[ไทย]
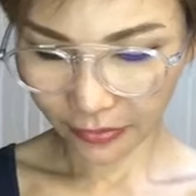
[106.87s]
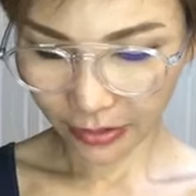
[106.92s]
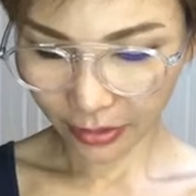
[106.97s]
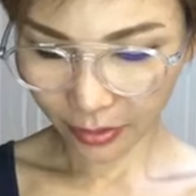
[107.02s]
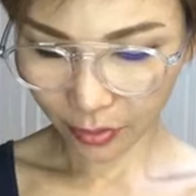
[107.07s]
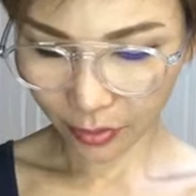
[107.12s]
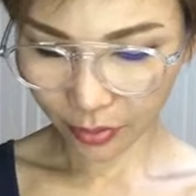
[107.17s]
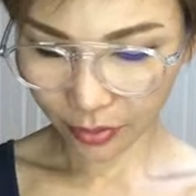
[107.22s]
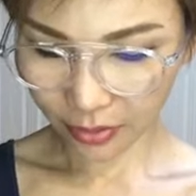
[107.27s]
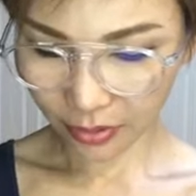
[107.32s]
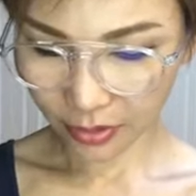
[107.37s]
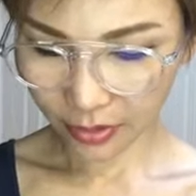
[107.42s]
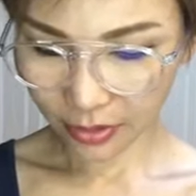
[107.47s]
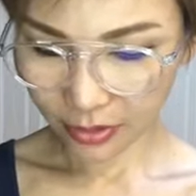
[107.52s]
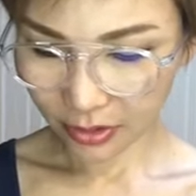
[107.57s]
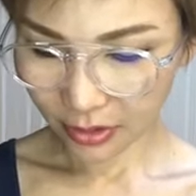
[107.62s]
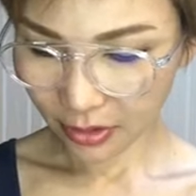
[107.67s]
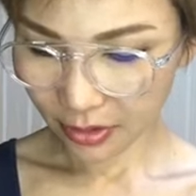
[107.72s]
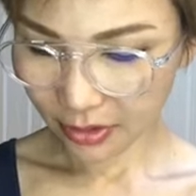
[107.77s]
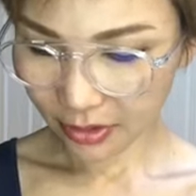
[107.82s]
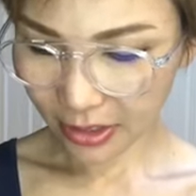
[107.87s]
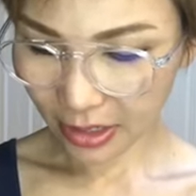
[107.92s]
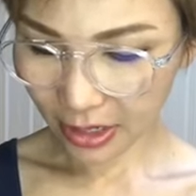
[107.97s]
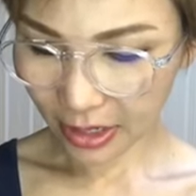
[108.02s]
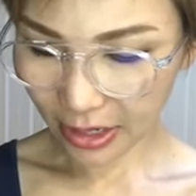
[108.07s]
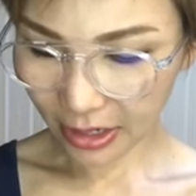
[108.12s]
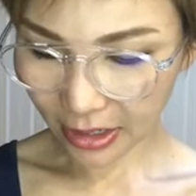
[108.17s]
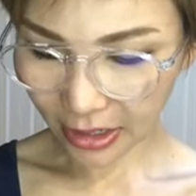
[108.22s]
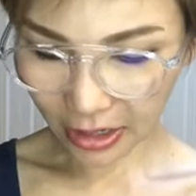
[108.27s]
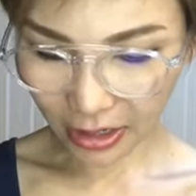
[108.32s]
ฝากกดแช
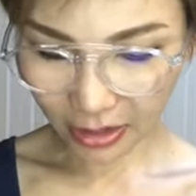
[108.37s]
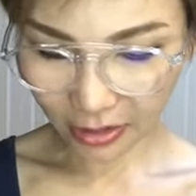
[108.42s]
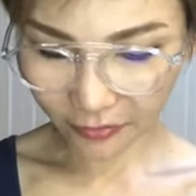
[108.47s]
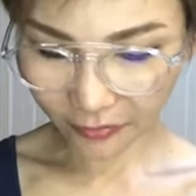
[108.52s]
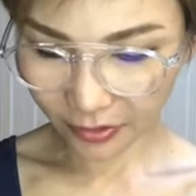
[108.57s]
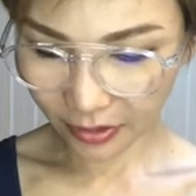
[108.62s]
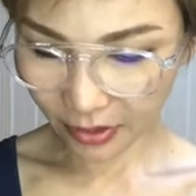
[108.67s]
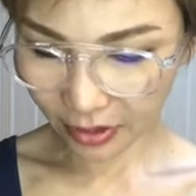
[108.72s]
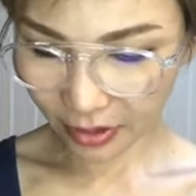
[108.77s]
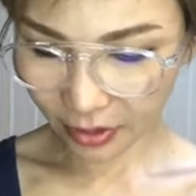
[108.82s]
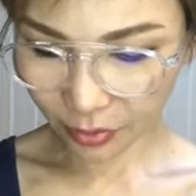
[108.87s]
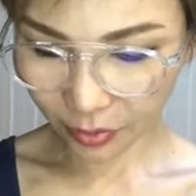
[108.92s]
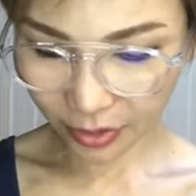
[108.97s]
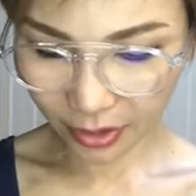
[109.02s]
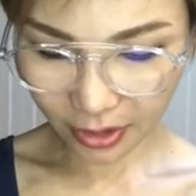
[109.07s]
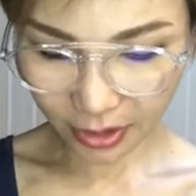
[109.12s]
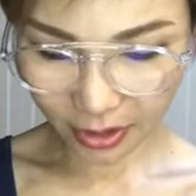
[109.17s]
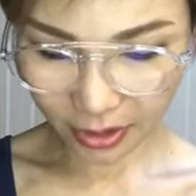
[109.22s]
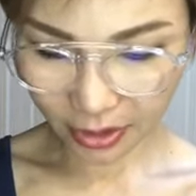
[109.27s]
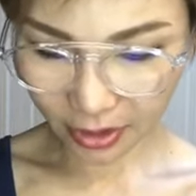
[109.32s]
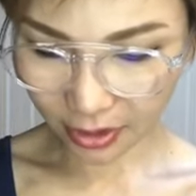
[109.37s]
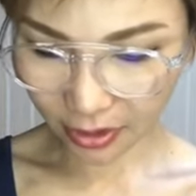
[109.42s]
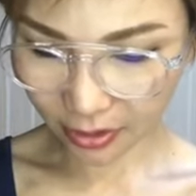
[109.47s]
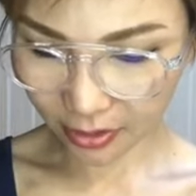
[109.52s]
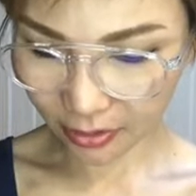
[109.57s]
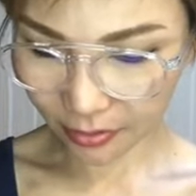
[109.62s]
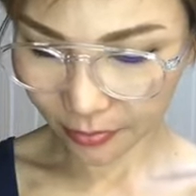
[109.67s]
ร์ไลฟ์นี้ให้ด้วยนะคะ